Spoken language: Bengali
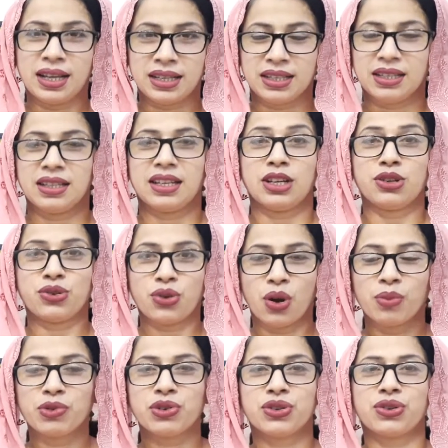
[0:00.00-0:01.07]
যেটিকে
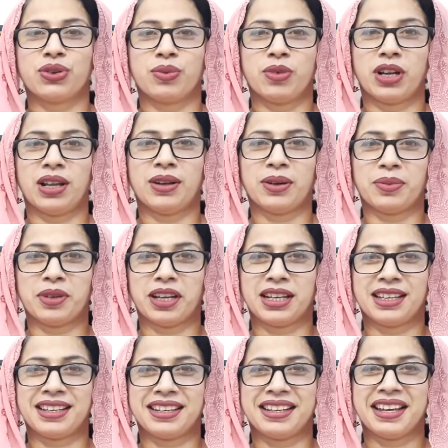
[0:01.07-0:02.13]
সমস্বর বলা হবে আর
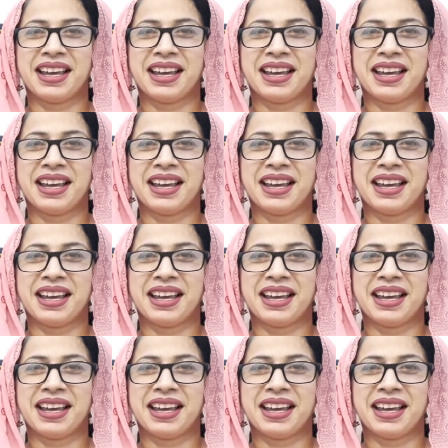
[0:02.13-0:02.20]
কি